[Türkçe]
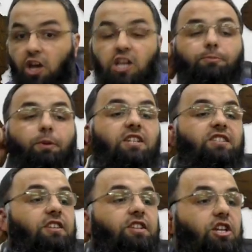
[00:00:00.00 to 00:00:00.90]
Hiçbir
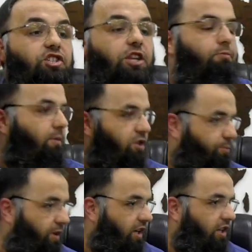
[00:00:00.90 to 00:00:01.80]
sesi
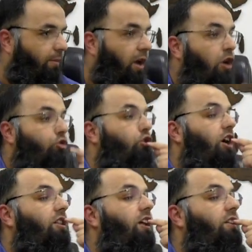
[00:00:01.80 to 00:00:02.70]
işitmemiş bir adam.
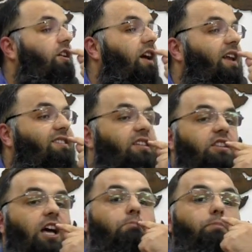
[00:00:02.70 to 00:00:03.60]
Dudaklarının
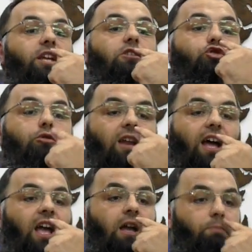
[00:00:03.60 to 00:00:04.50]
arasından bir
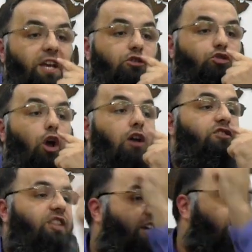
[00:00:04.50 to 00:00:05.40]
cümle, bir
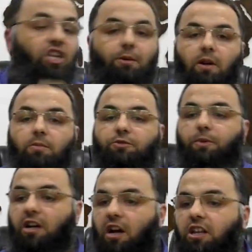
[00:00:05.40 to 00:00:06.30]
söz dahi çıkmamış
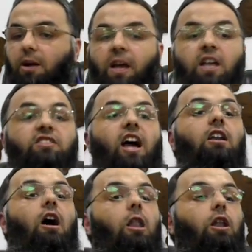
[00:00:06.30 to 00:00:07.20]
bir adam. Sen
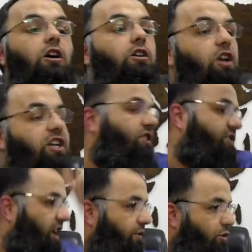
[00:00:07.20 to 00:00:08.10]
Allah'ı nasıl
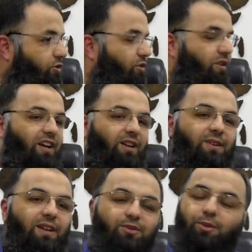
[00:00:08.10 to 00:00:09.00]
seviyorsun ya?
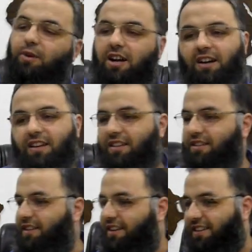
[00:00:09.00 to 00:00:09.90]

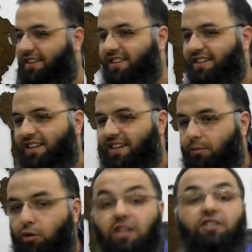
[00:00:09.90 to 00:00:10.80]
Subhanallah.
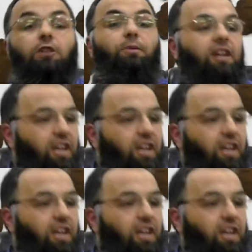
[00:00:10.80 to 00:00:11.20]
Bu nasıl bir